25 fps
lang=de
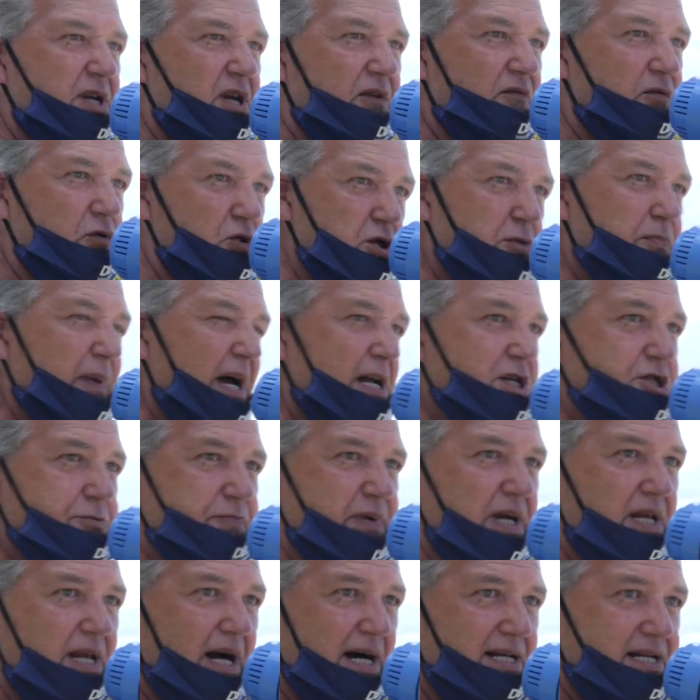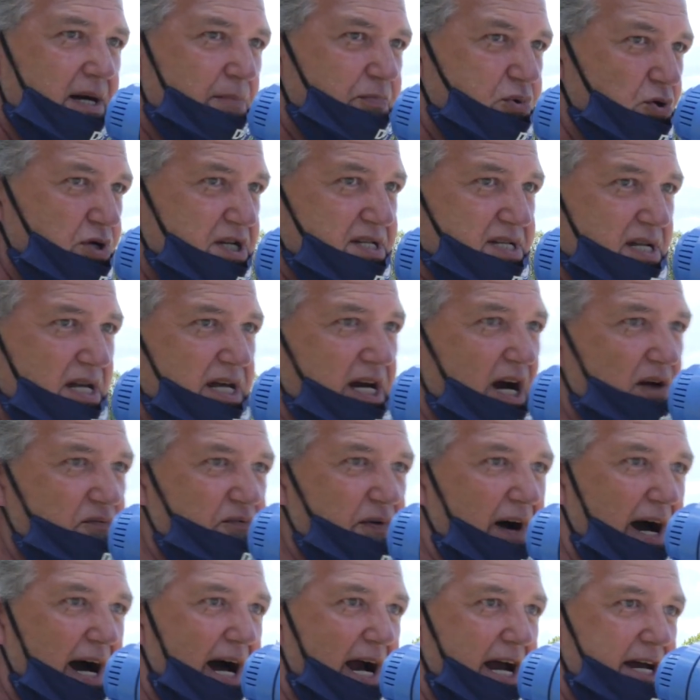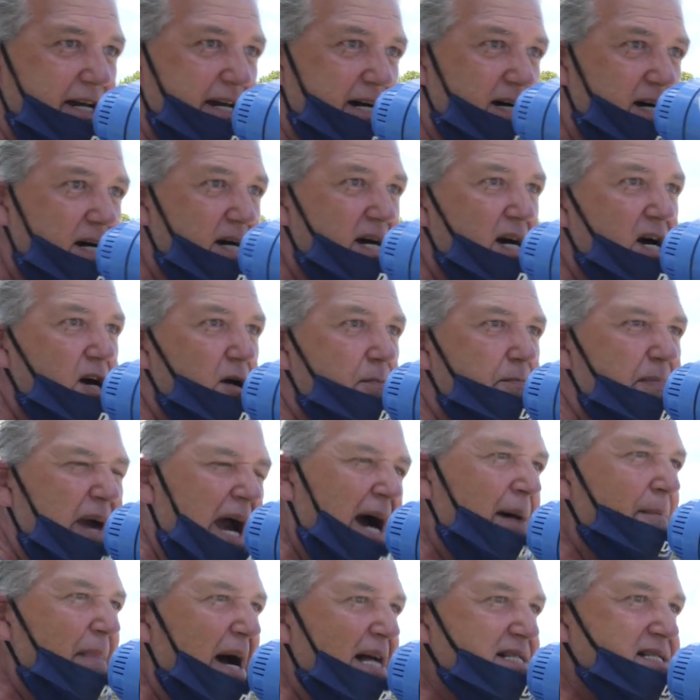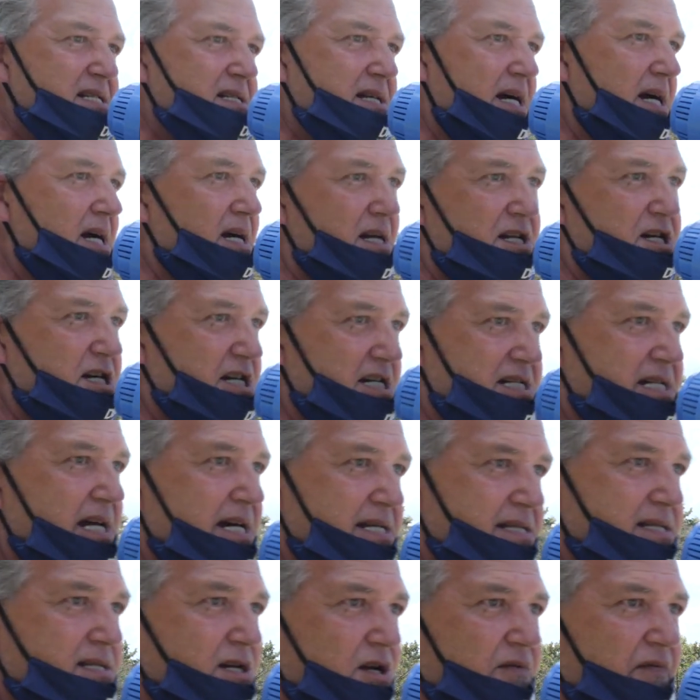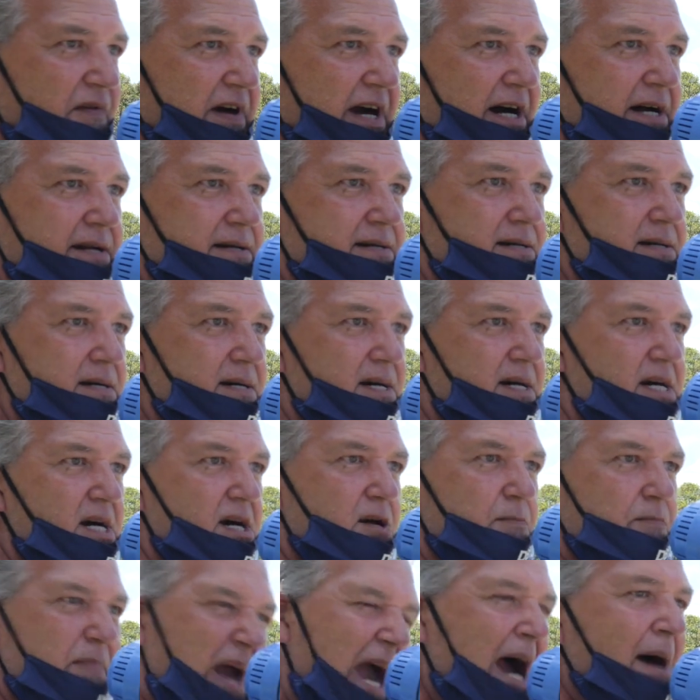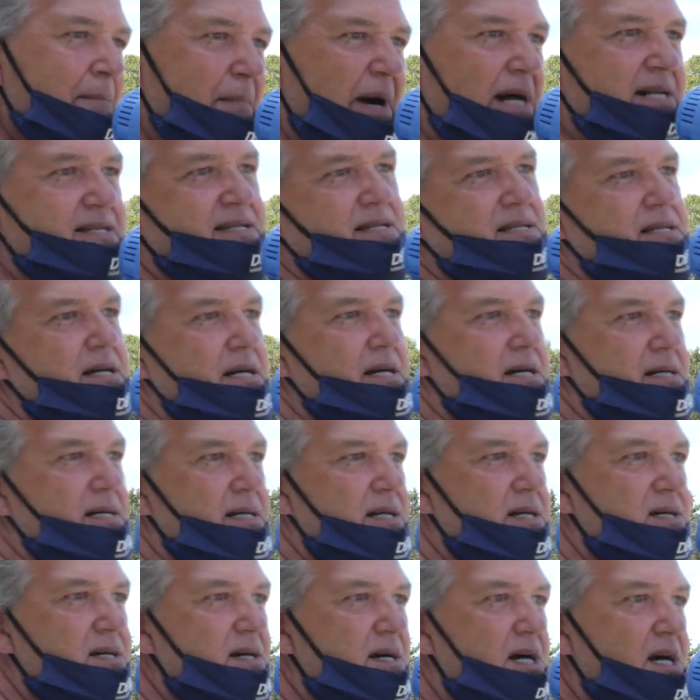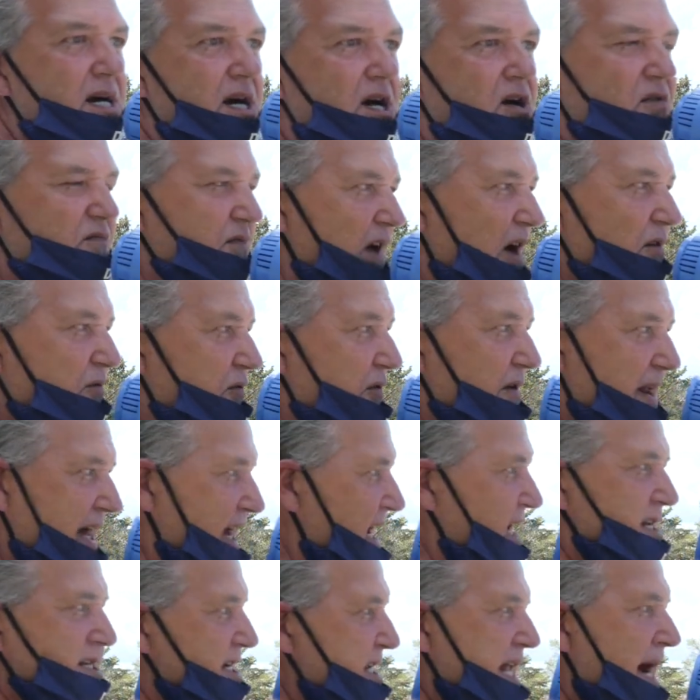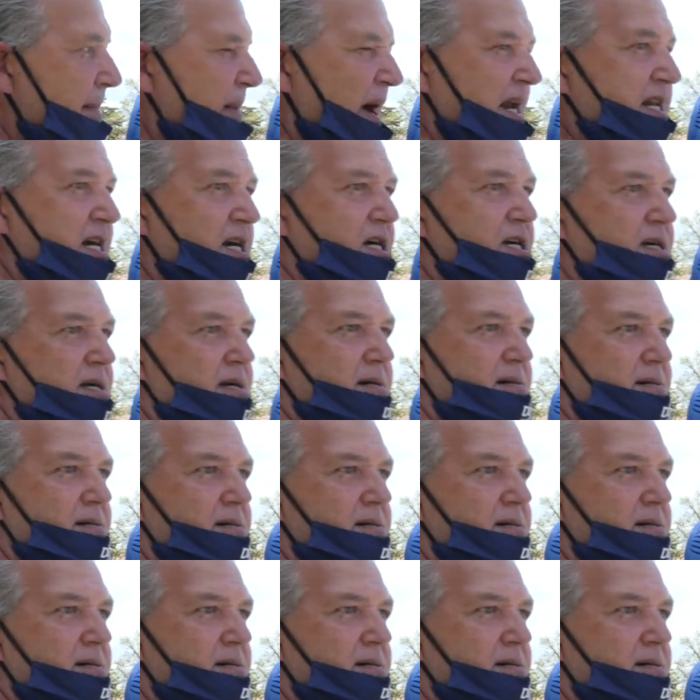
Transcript: die Fußballspieler der Bundesliga-Vereine mehrmals täglich getestet werden. Mehrmals täglich. Wir pflegen den aber nicht.